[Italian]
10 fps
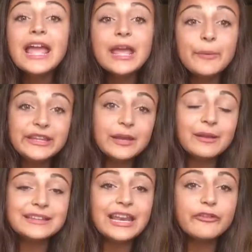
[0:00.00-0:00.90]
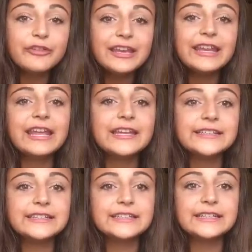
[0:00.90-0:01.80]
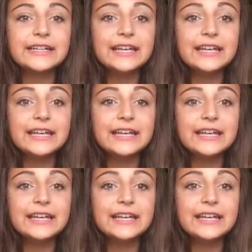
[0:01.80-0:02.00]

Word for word: e praticamente alla fine eh,